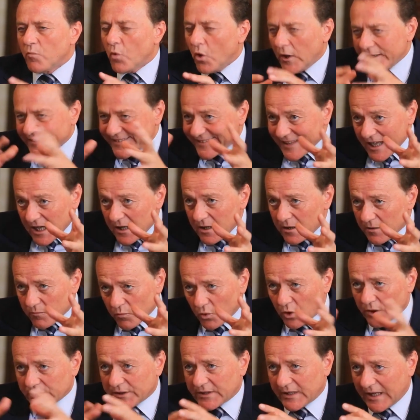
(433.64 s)
معدل
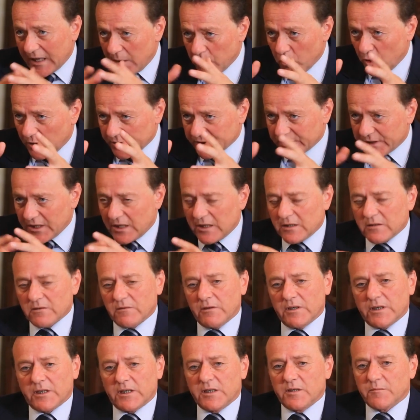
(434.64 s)
معد كمعدل
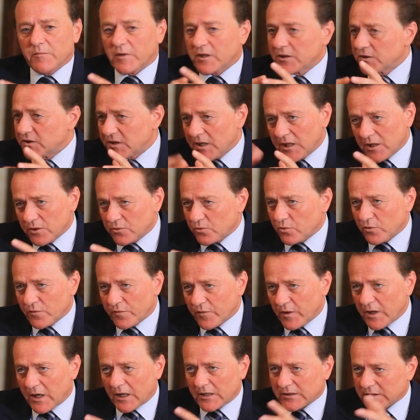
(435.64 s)
لكن يمكن سنه تكون
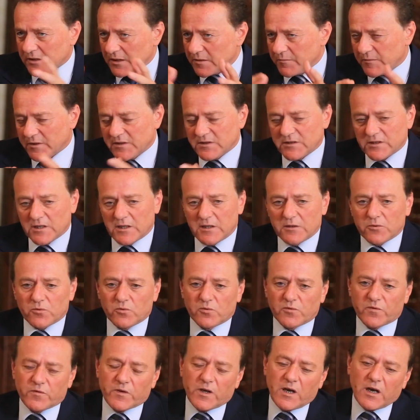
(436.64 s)
فيها اكثر يمكن سنه
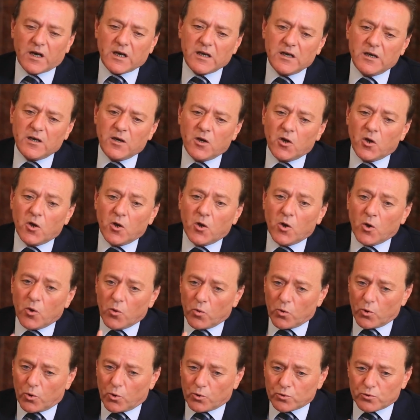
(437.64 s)
تكون فيها اقل
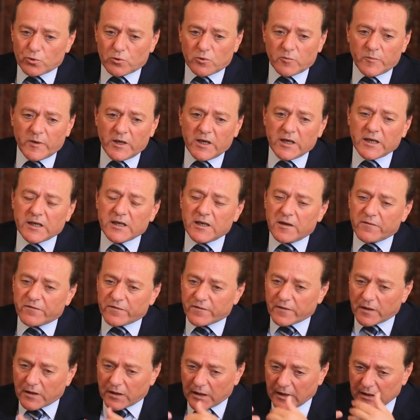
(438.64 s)
والخطوط الملكيه
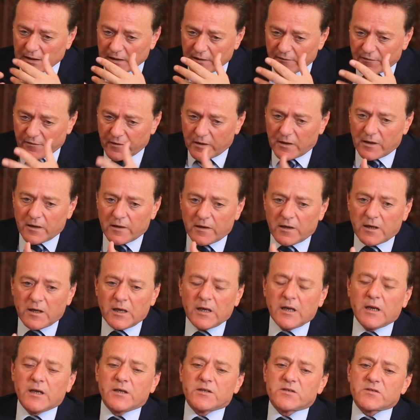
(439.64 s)
في
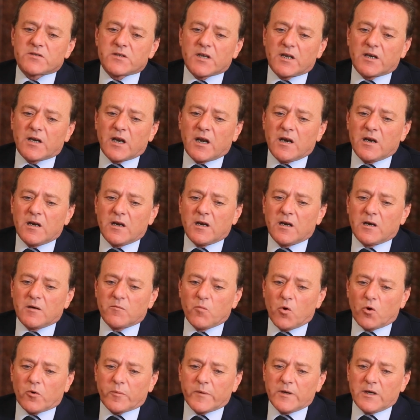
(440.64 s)
السنه
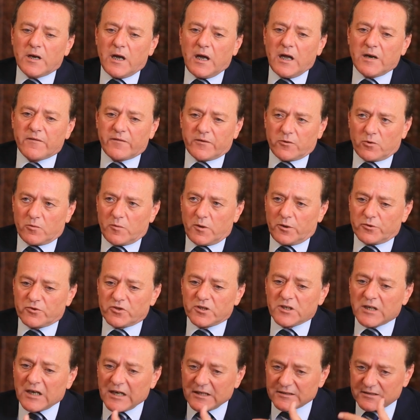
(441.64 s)
المقبله
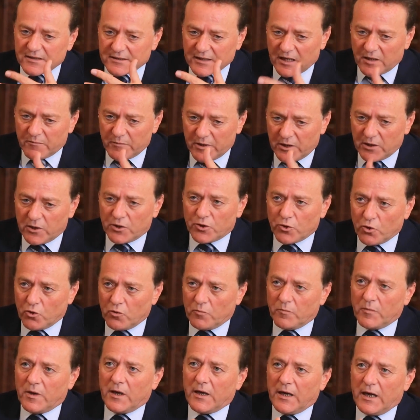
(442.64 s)
2024 راه تتعمل
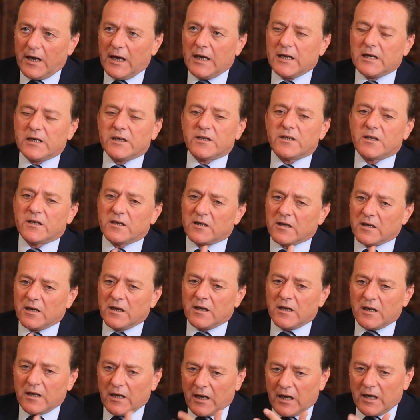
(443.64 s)
اليوم حاليا
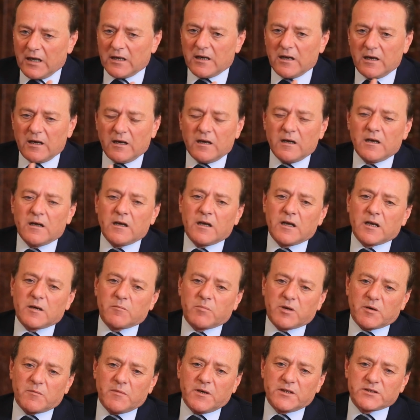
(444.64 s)
على
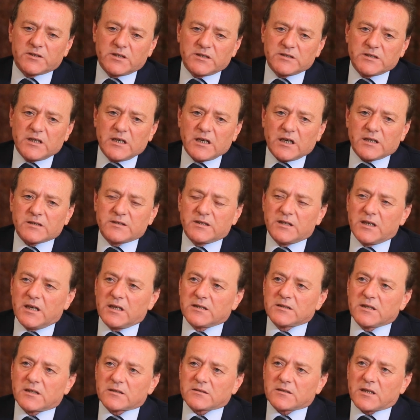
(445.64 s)
البرمجه ديال
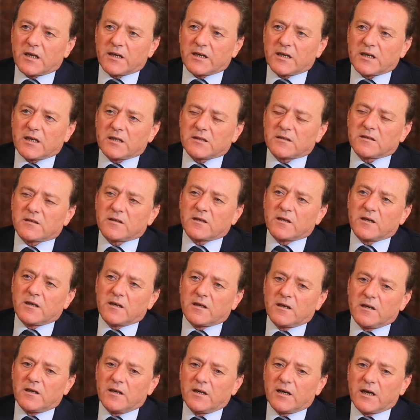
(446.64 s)
الاقتناء ديال الطائرات
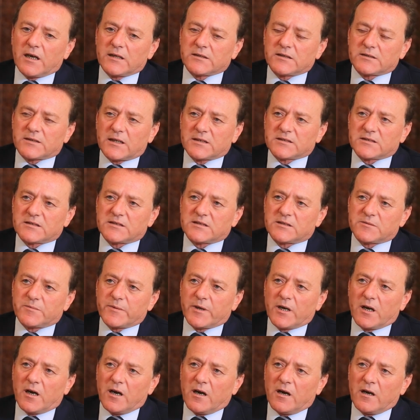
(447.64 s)
اللي غادي تعزز
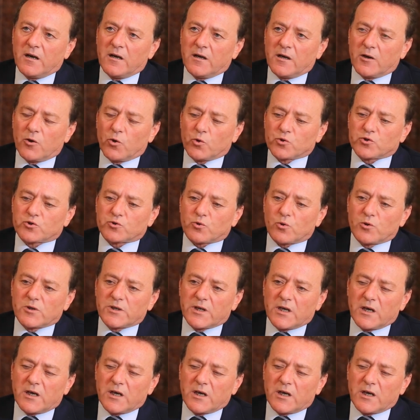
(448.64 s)
بها الاسطول